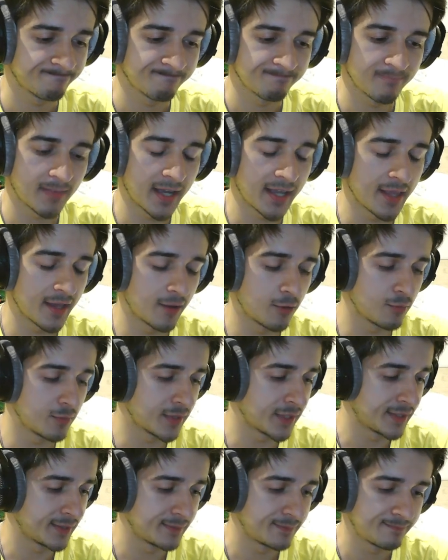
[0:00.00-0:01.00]
Vaya,
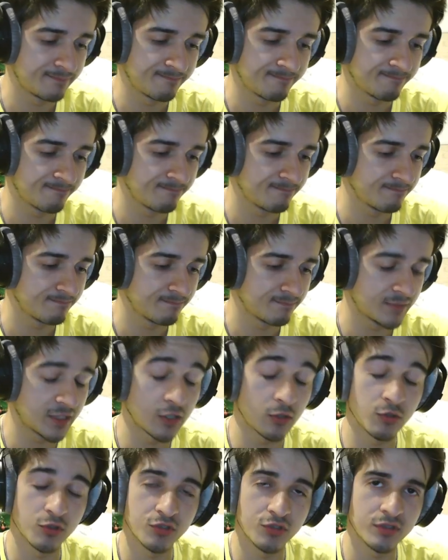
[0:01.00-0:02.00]
hombre.
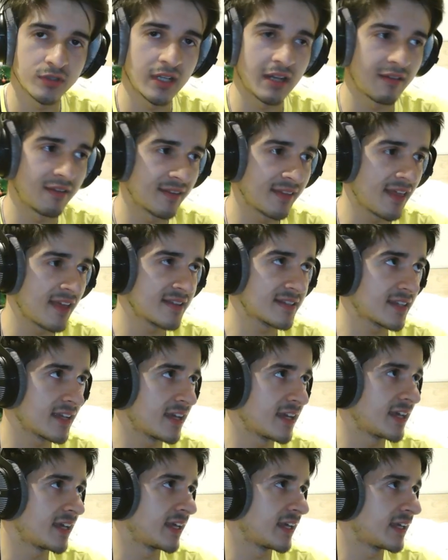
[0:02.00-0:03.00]
Chicos, la verdad es
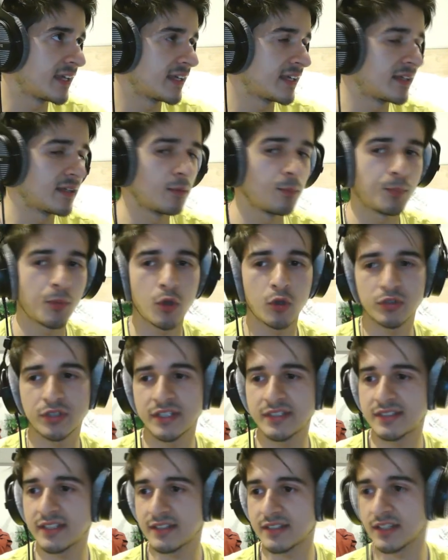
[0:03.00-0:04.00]
que un poco
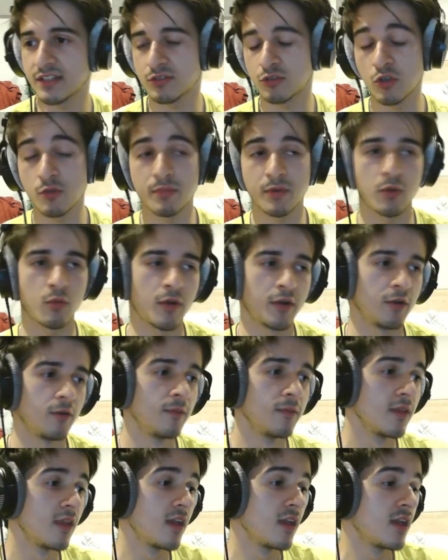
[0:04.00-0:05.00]
triste sí que estoy, pero bueno.
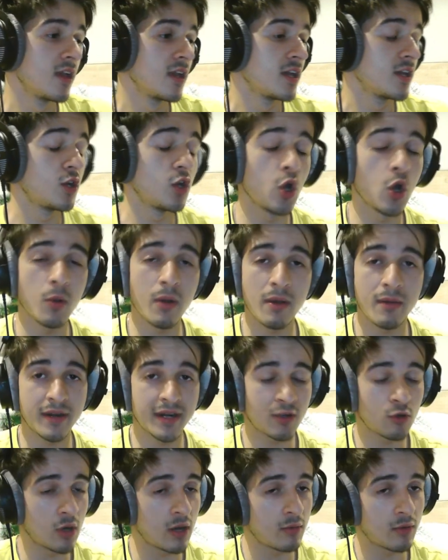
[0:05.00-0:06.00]
No va a haber
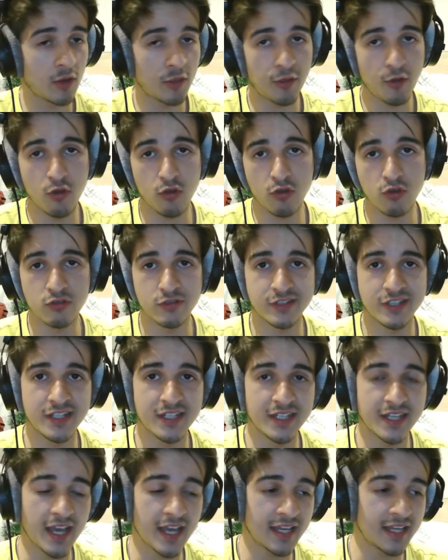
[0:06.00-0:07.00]
colaboración con
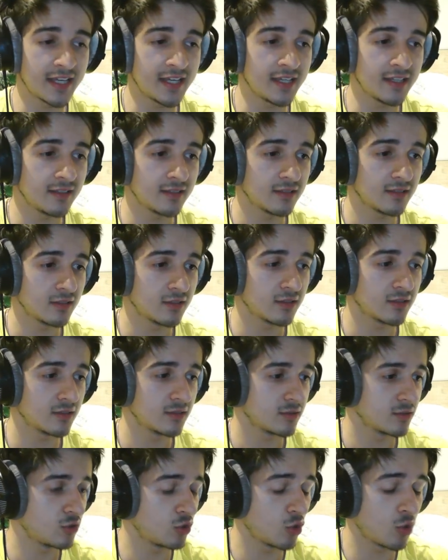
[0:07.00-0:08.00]
Singeki.
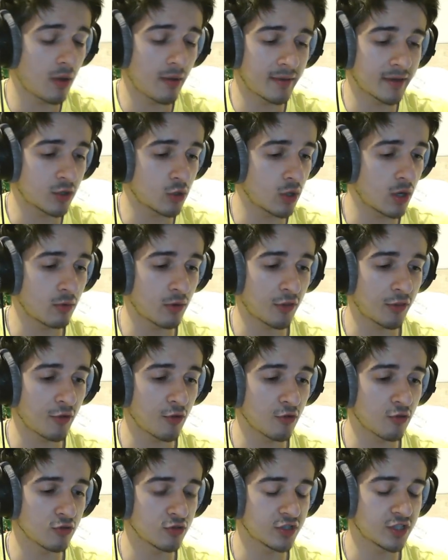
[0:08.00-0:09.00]
No va a haber
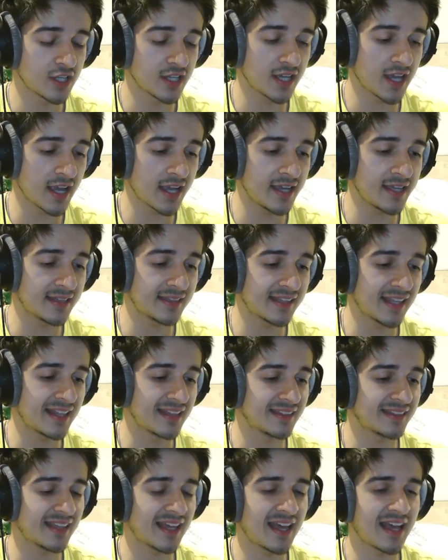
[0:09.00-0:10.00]
colaboración con Singeki.
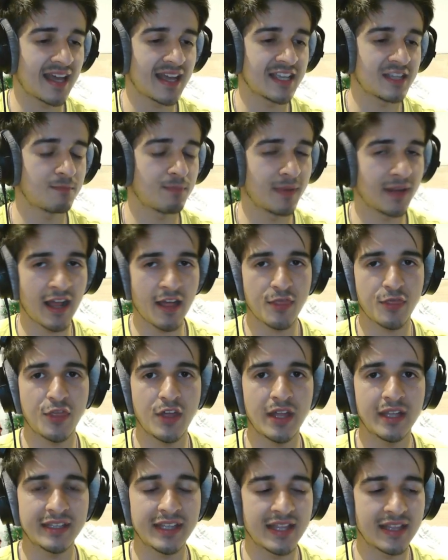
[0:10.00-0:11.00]
Tanta
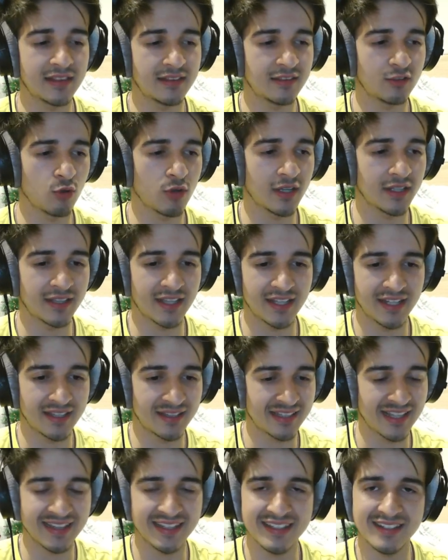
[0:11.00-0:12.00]
esperanza, tanto que
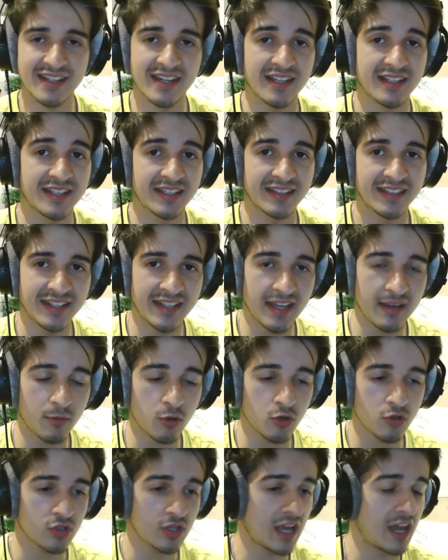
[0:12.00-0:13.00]
tantas ganas que
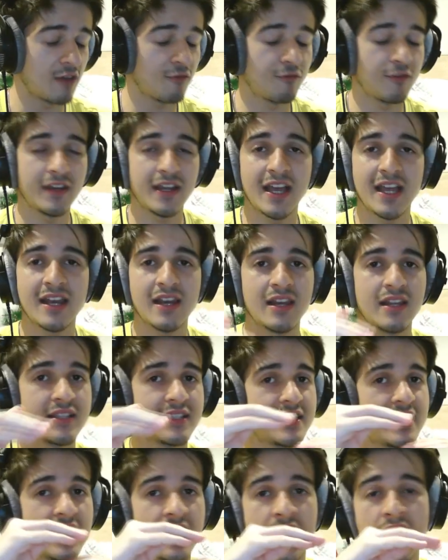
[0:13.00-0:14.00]
teníamos. Al final,
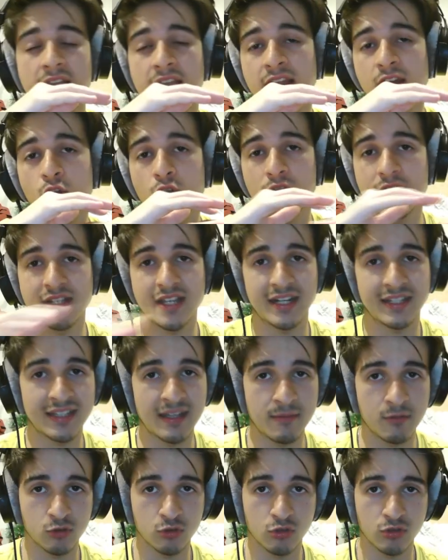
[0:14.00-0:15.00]
Singeki lo
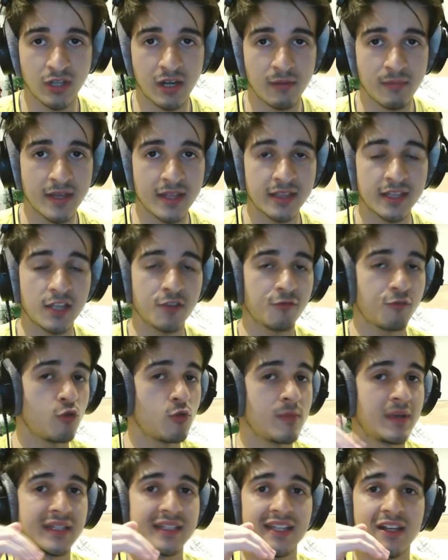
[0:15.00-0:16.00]
descartamos totalmente. Full
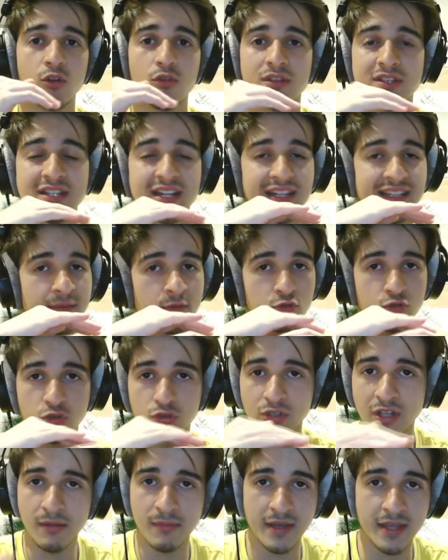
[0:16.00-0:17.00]
Metal lo descartamos
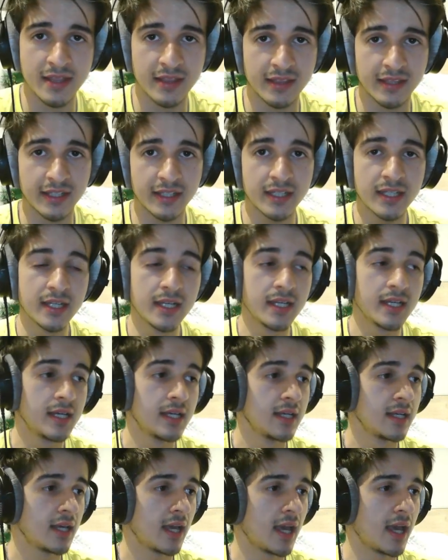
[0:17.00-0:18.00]
totalmente.
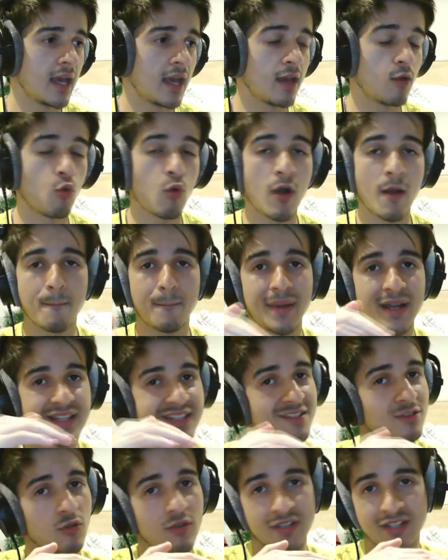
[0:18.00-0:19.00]
Eh, One
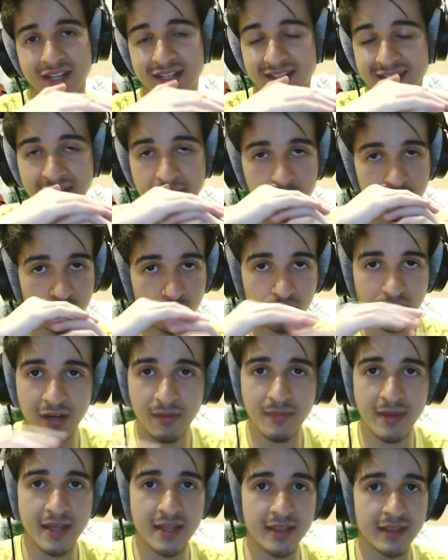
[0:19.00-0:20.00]
Punch lo descartamos
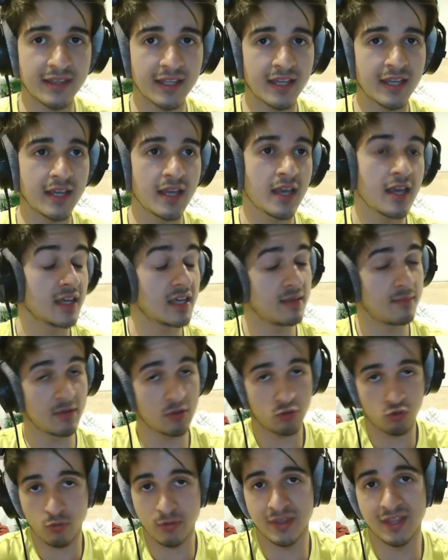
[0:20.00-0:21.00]
totalmente.
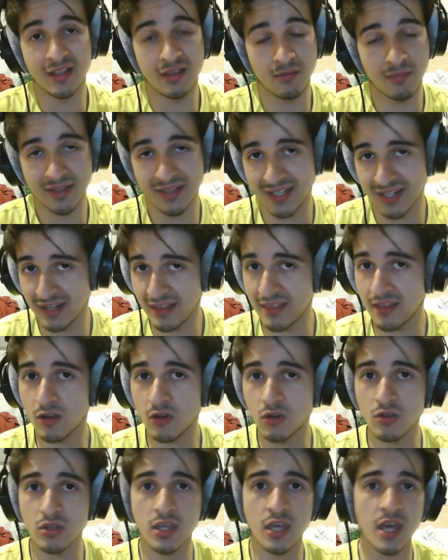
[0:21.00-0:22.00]
Kimetsu, evidentemente, ni de
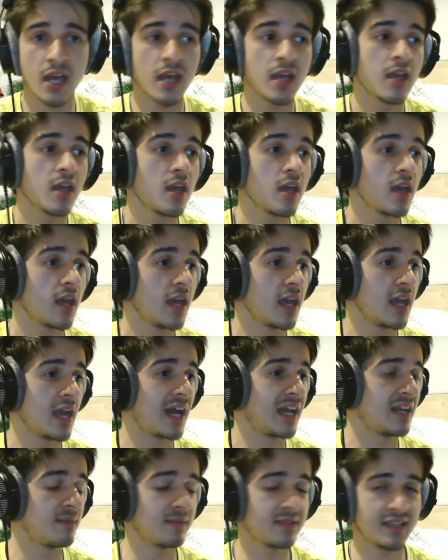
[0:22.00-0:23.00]
coña. Eh,
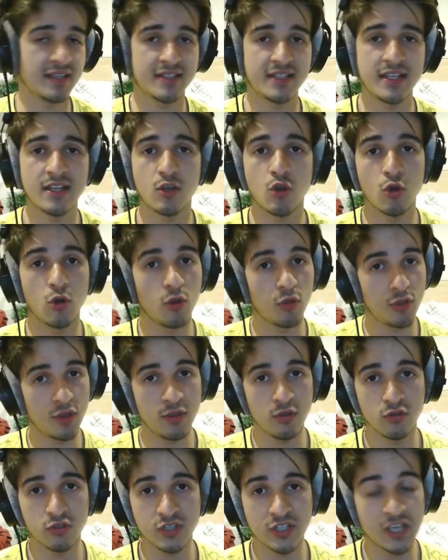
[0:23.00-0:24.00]
animes así
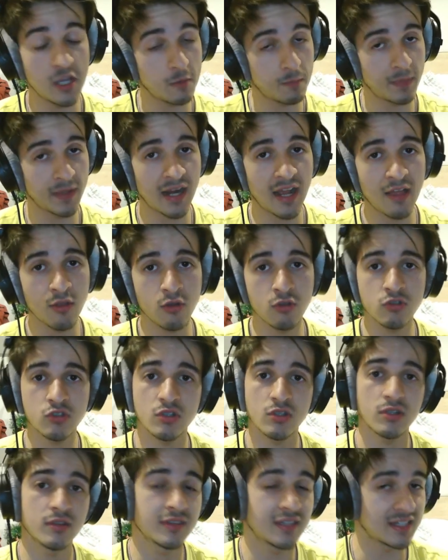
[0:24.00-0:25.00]
conocidos y esperados,
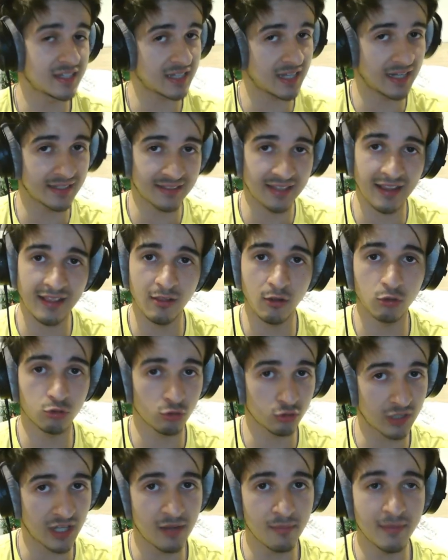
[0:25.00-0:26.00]
descartadlo
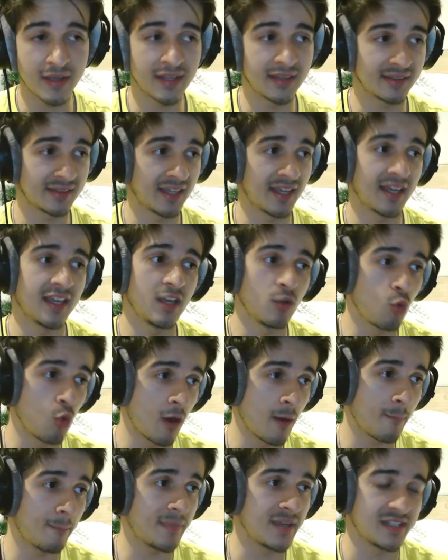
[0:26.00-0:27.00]
totalmente. Y
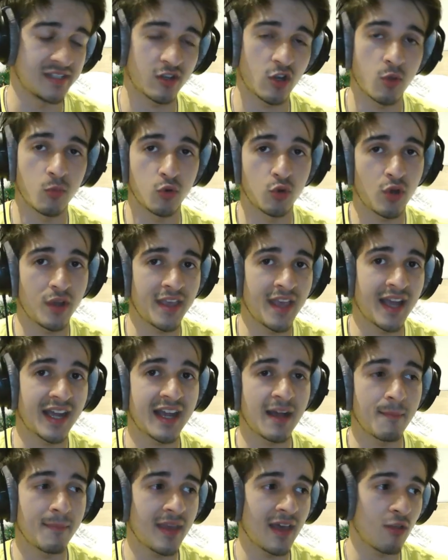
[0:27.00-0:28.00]
One Piece, como no hayan
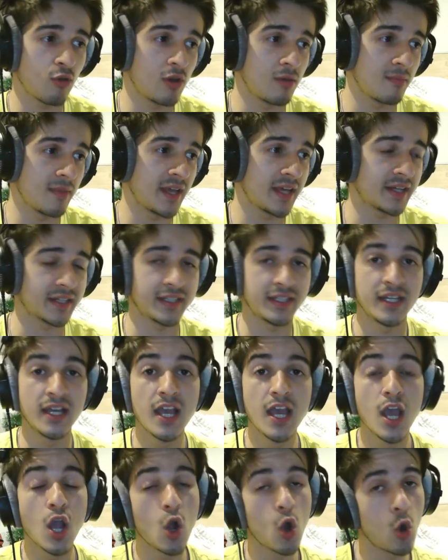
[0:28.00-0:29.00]
cambiado el Merry
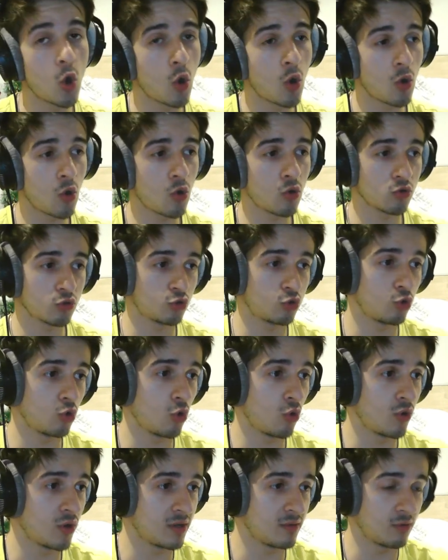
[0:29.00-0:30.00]
o su,
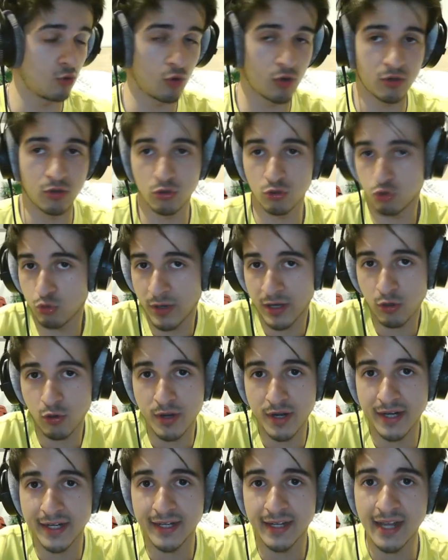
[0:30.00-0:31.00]
barco
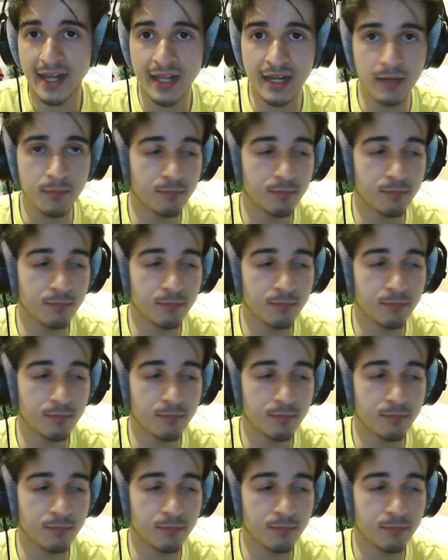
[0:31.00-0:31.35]
en general,